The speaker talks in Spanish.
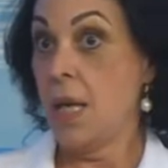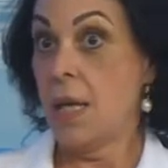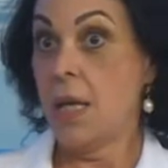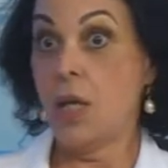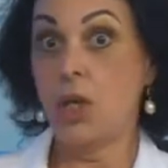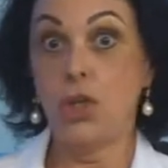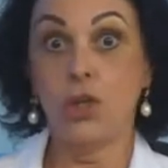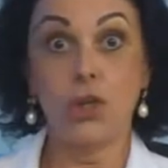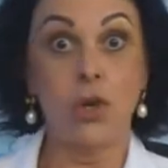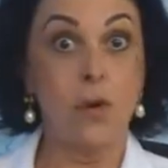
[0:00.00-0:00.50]

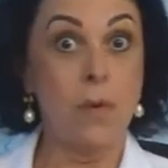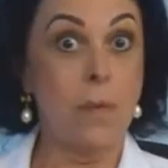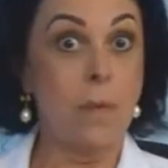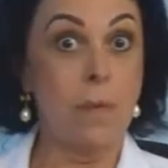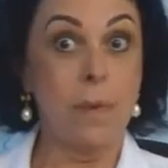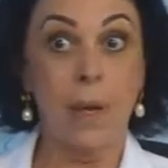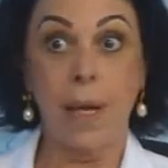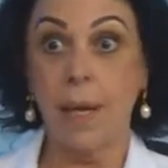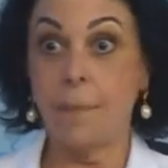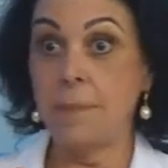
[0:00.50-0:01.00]
Y
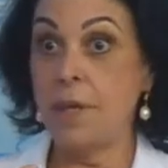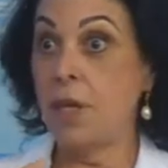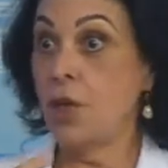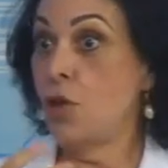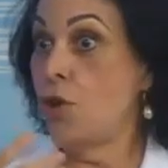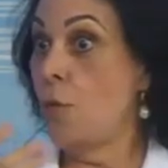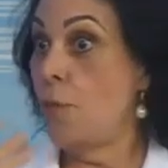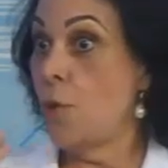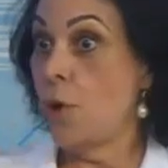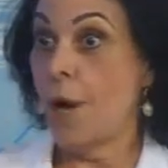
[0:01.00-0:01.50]
yo
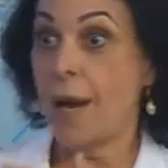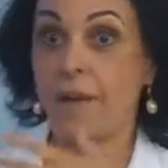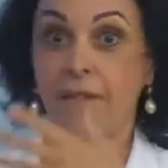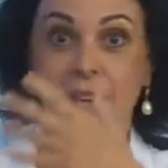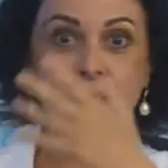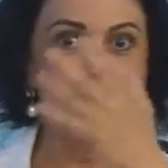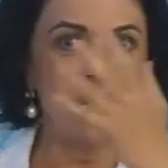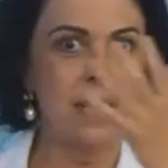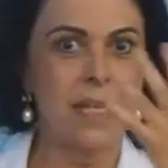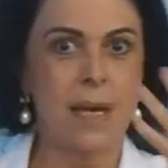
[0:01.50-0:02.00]
camino por la
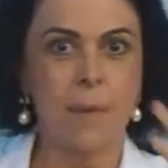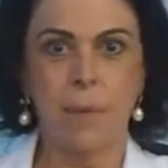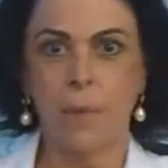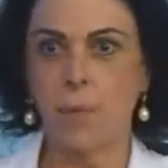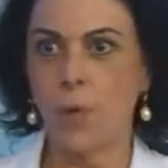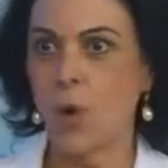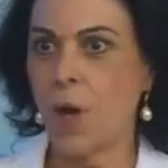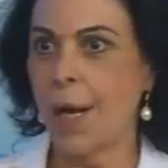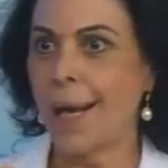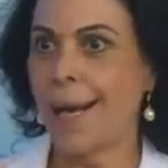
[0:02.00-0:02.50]
viña,
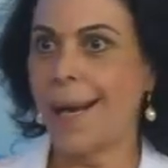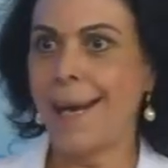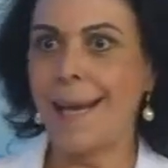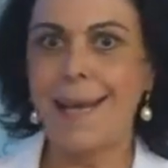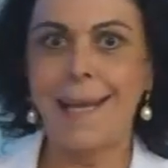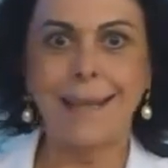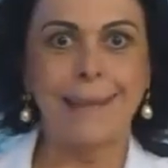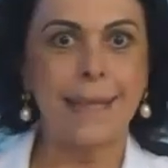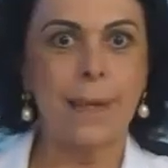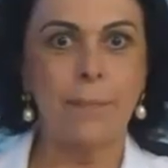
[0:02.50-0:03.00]
por la
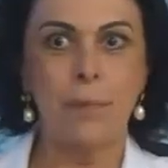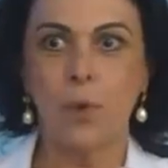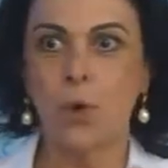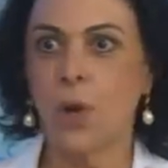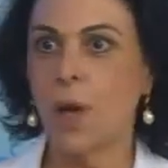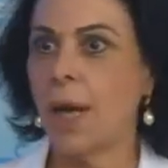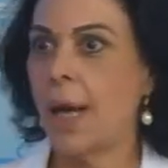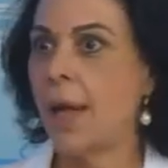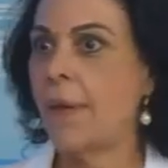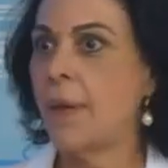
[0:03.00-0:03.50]
caleta, por
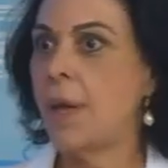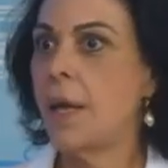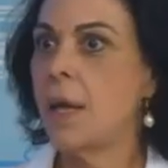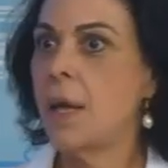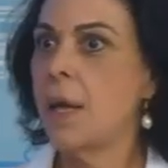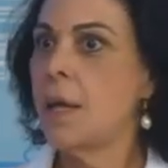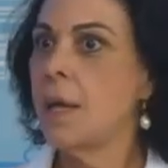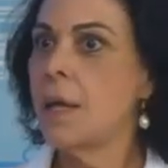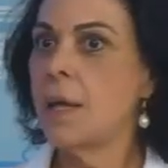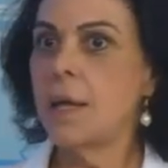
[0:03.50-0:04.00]
Cádiz,
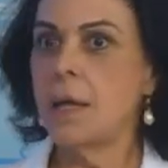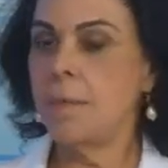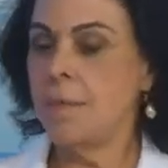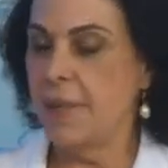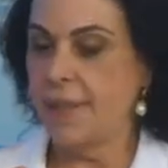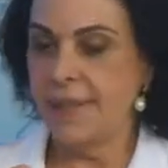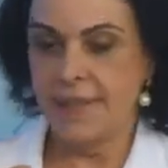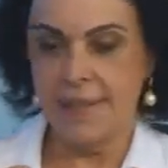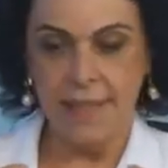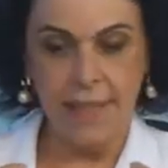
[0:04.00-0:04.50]
y
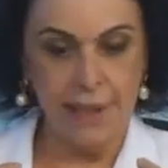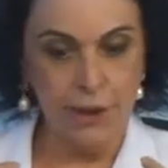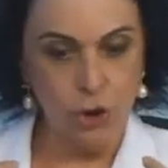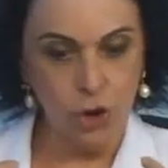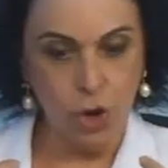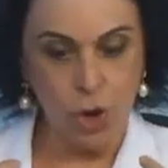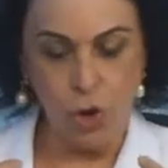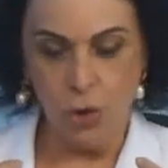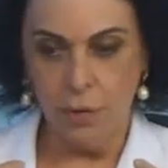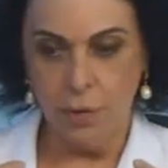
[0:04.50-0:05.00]
me
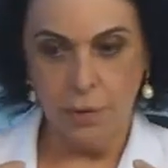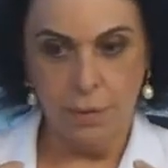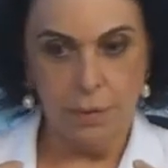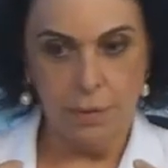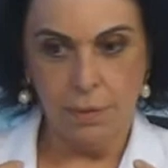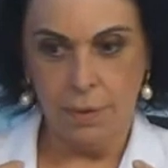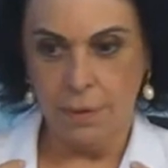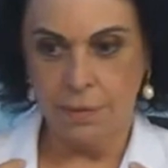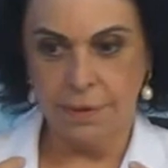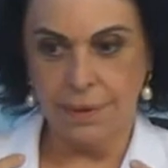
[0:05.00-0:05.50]
siento
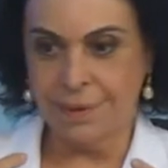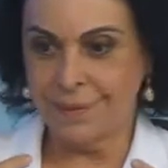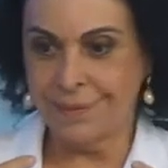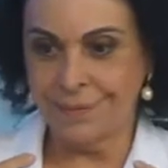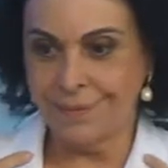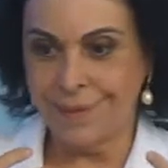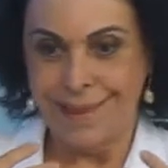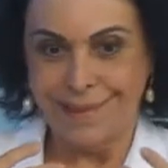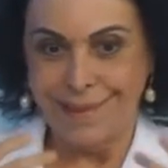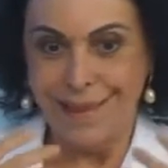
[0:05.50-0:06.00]

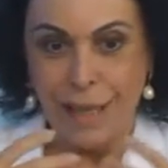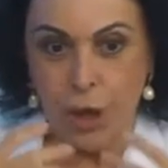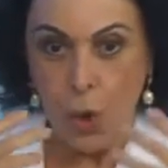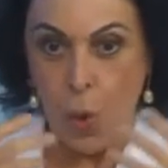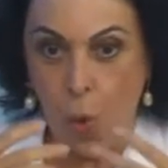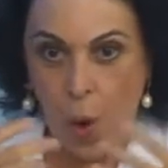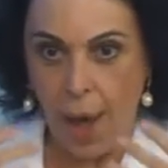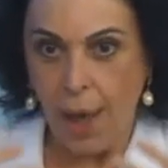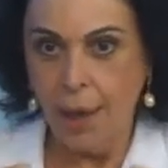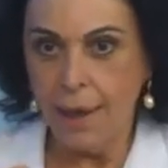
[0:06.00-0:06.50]

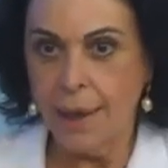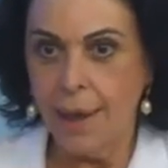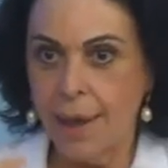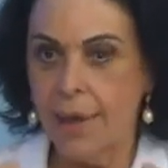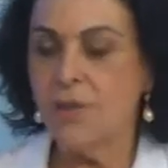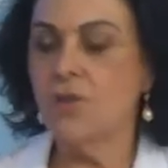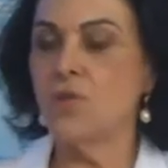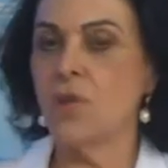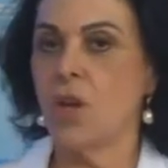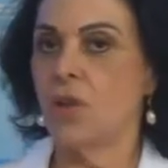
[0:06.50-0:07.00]
igual que la
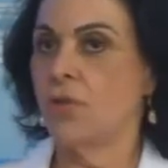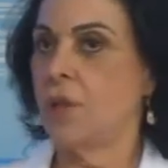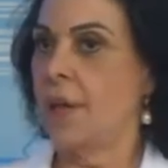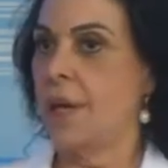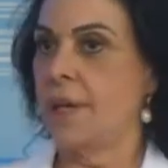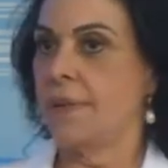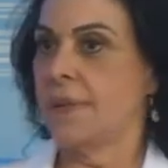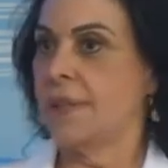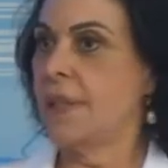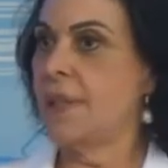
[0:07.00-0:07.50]
ciudad donde
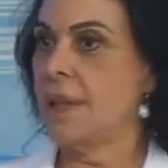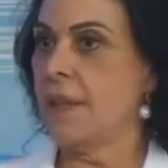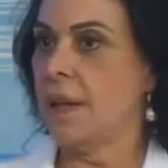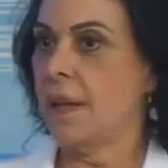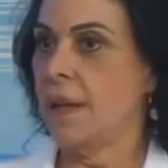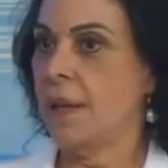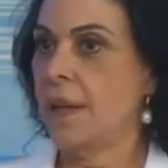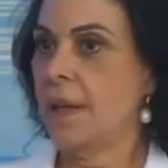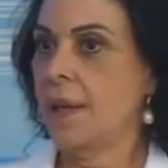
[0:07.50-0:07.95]
nací.